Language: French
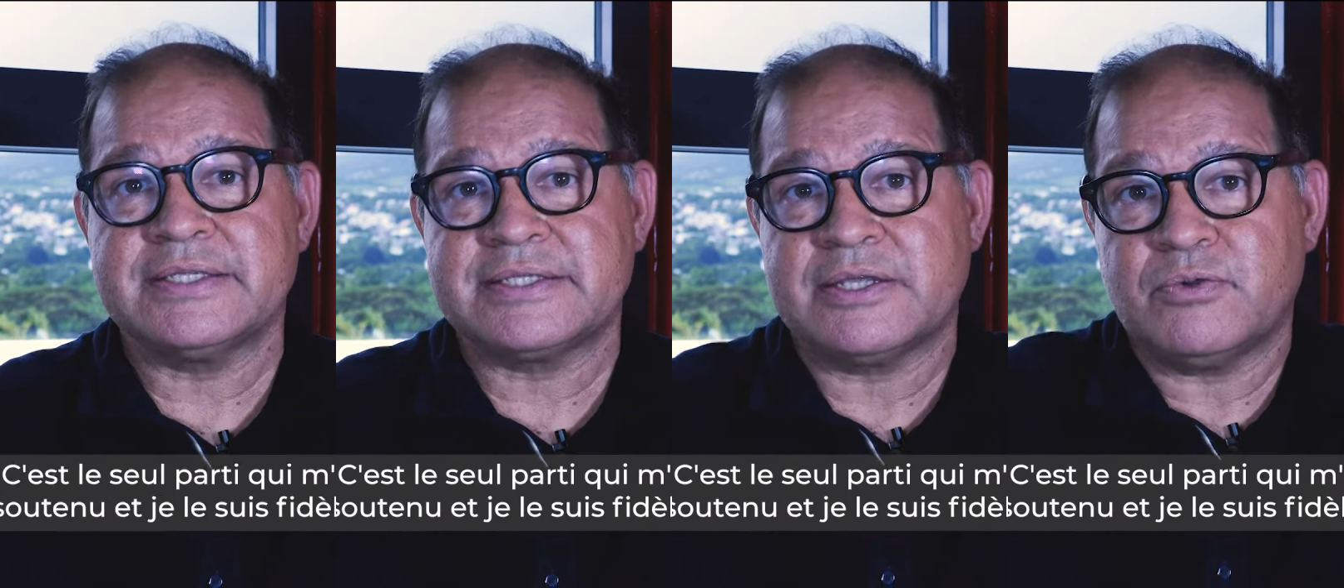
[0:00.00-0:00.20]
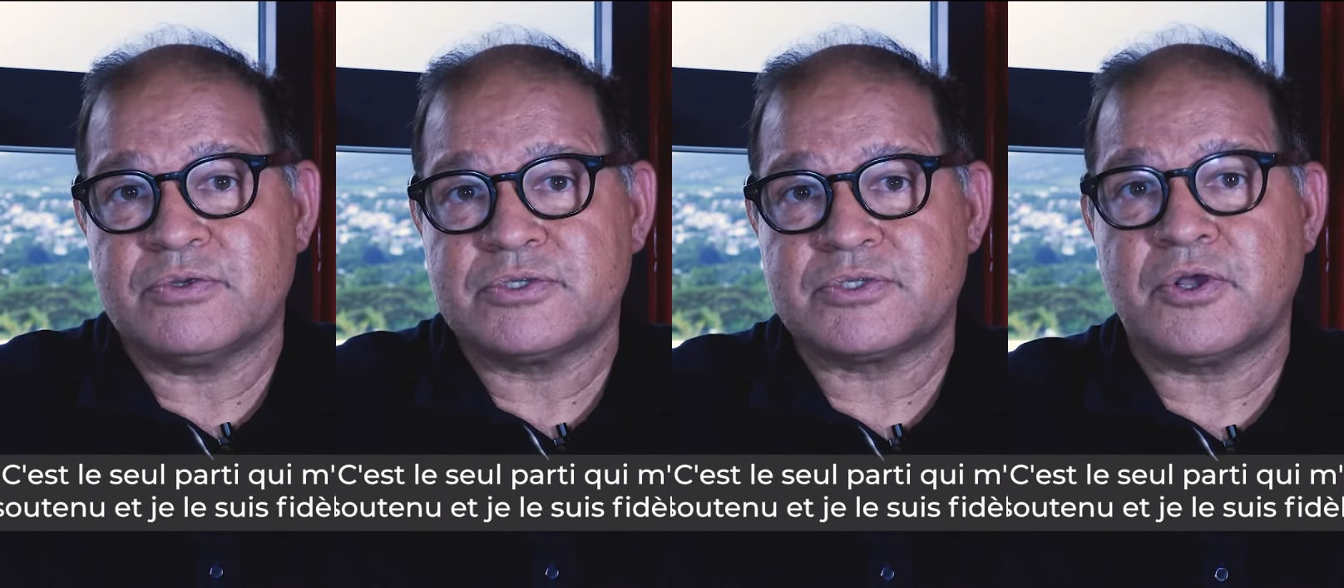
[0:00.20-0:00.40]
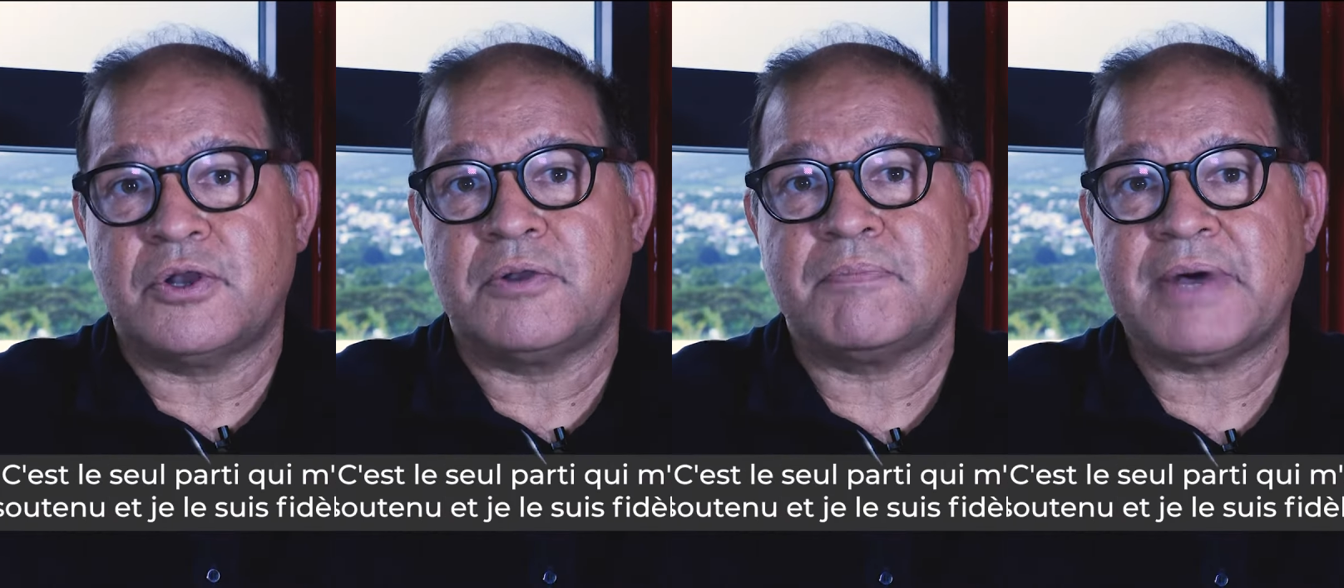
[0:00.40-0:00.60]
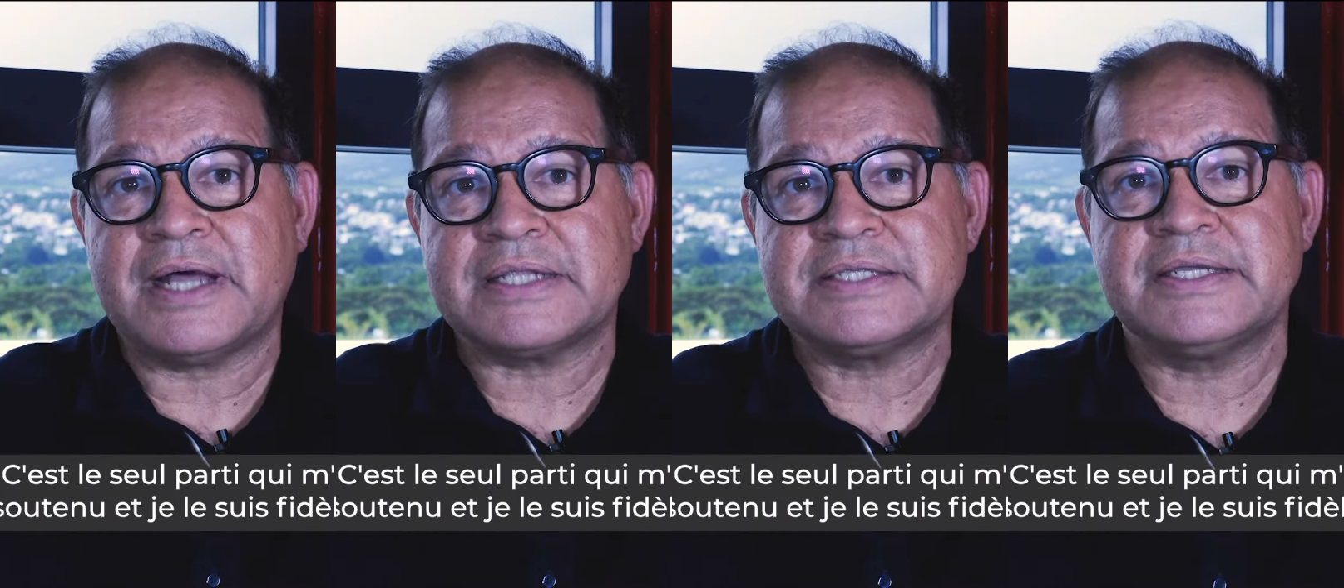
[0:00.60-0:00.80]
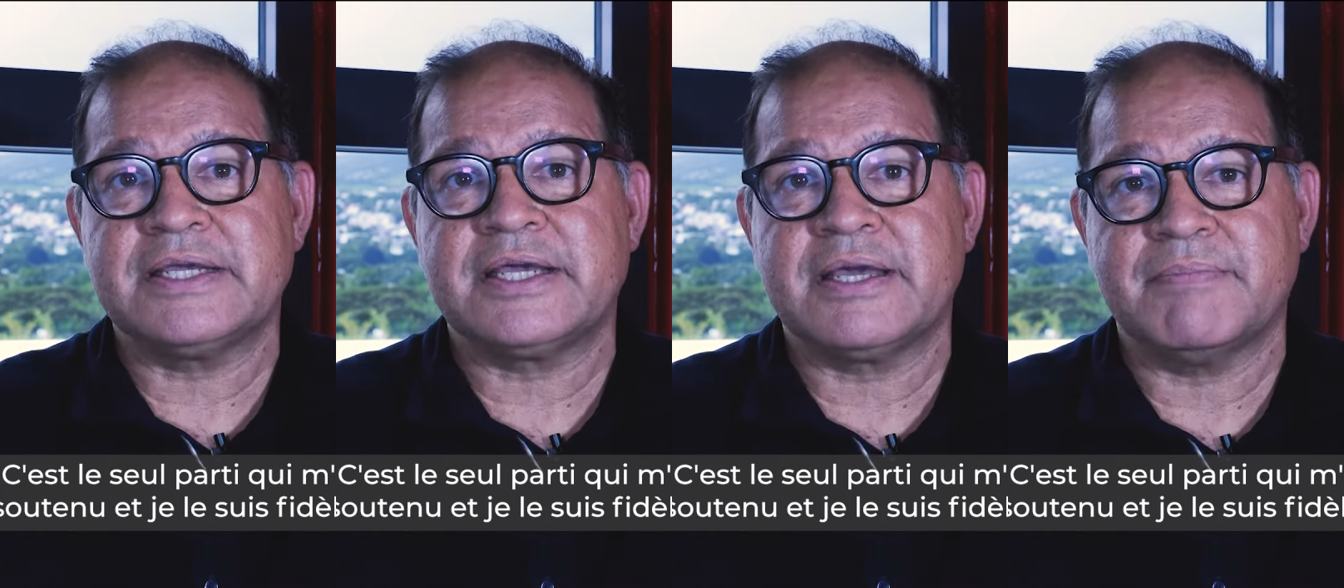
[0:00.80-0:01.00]
C'est le seul
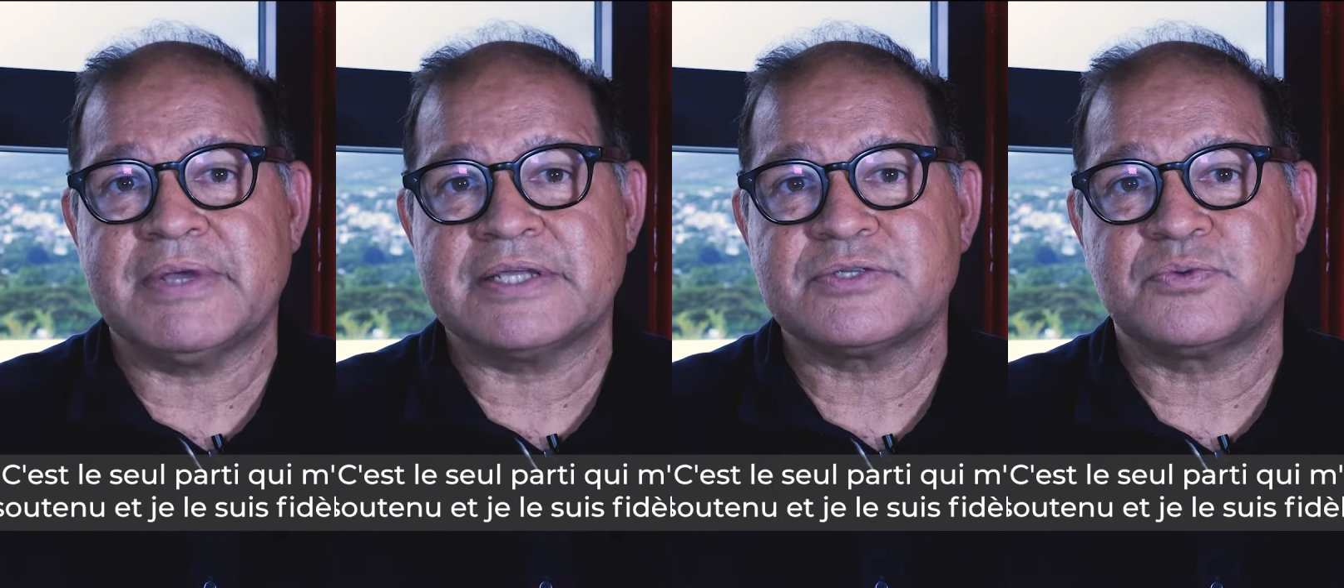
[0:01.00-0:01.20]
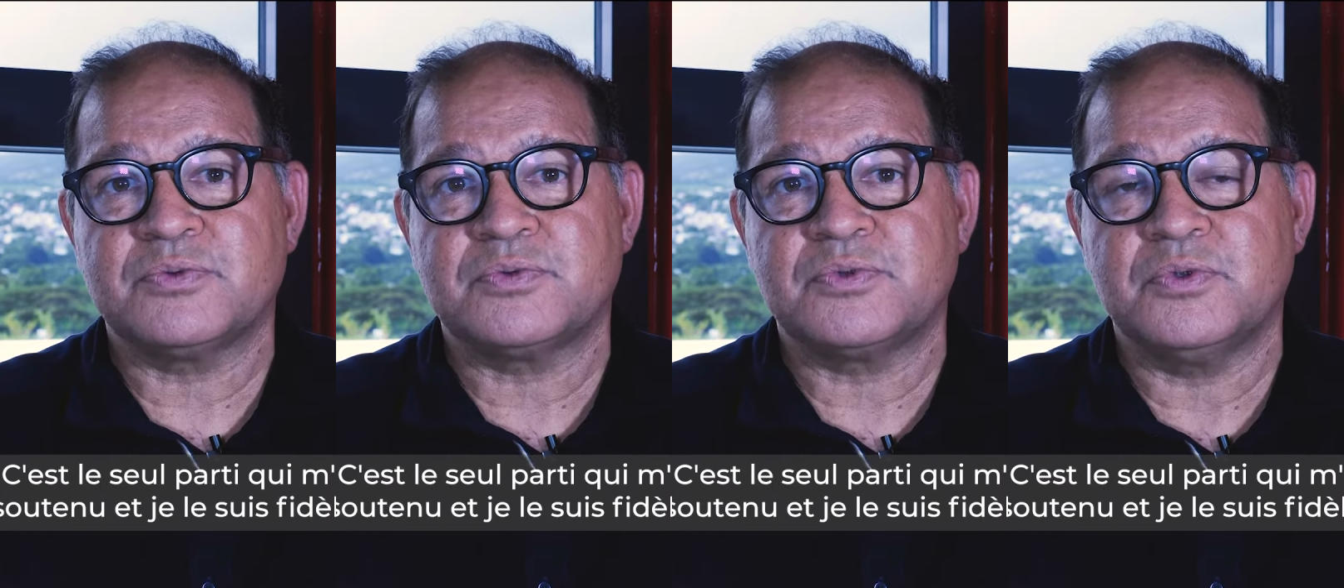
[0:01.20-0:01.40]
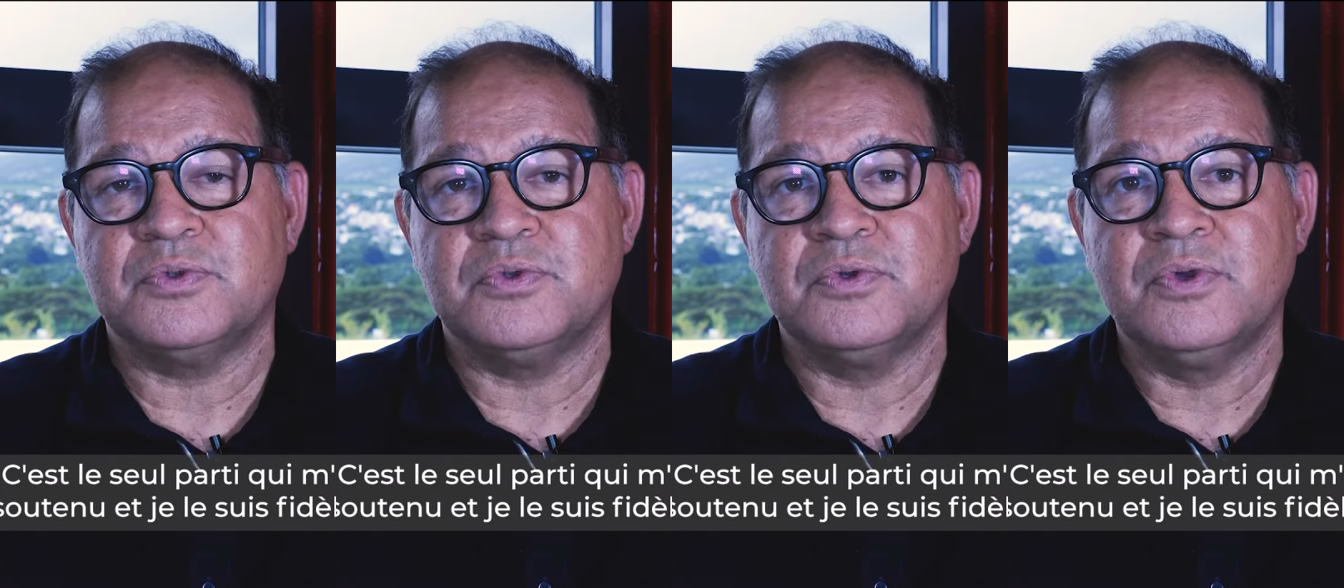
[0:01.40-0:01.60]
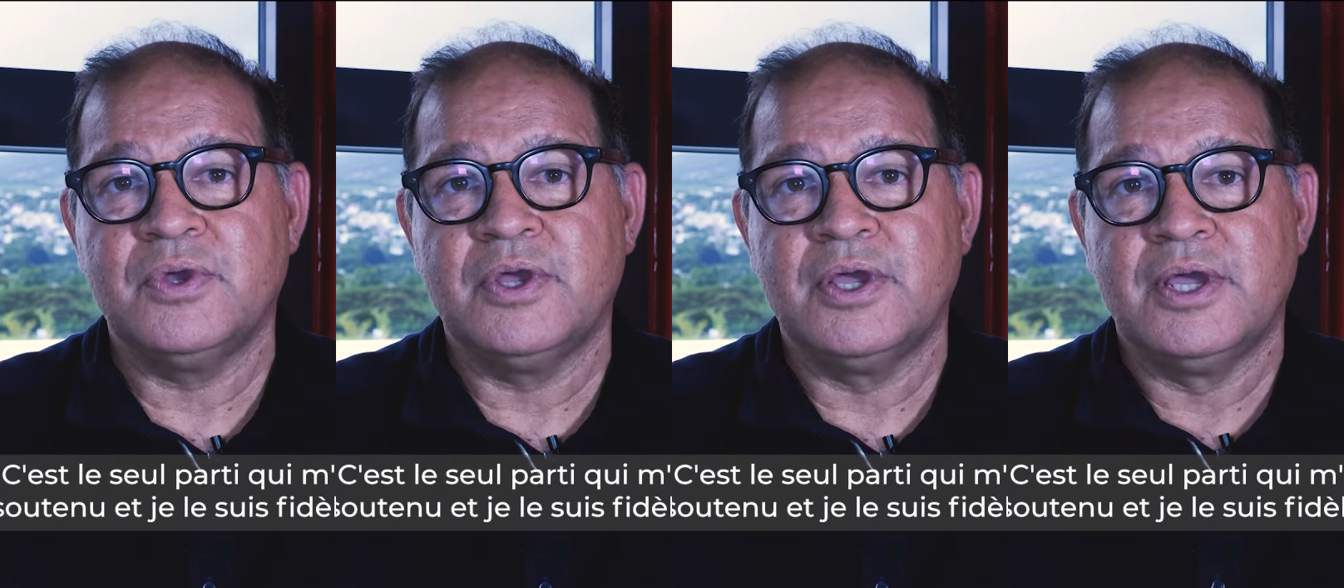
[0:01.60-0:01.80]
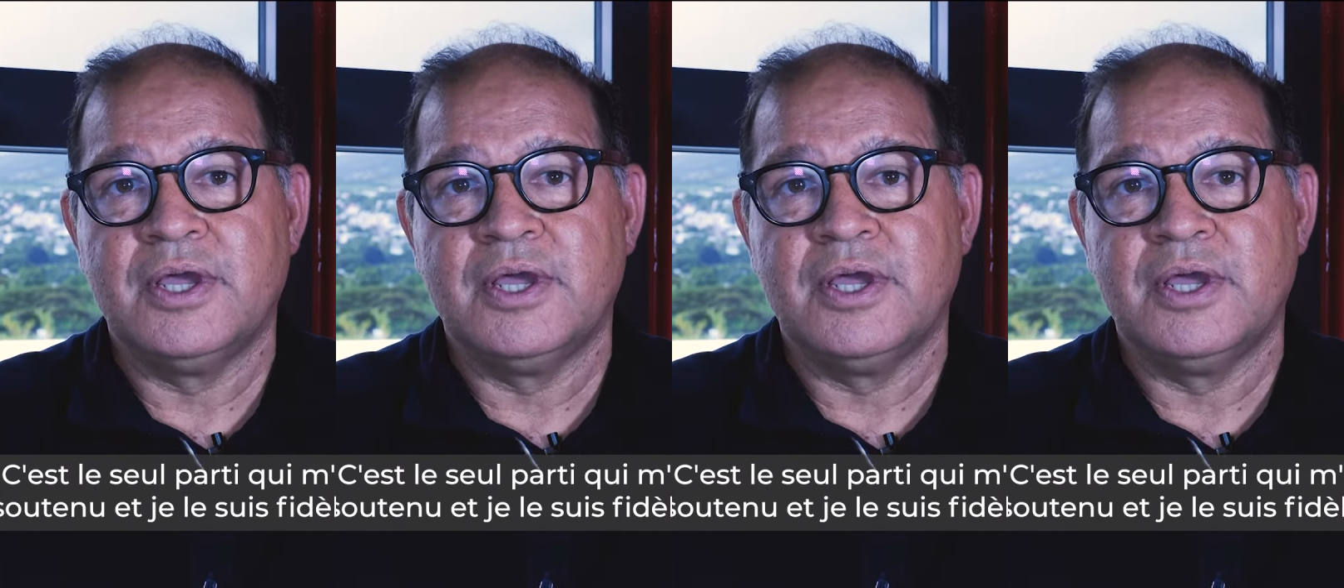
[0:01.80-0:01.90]
parti qui m'a soutenu.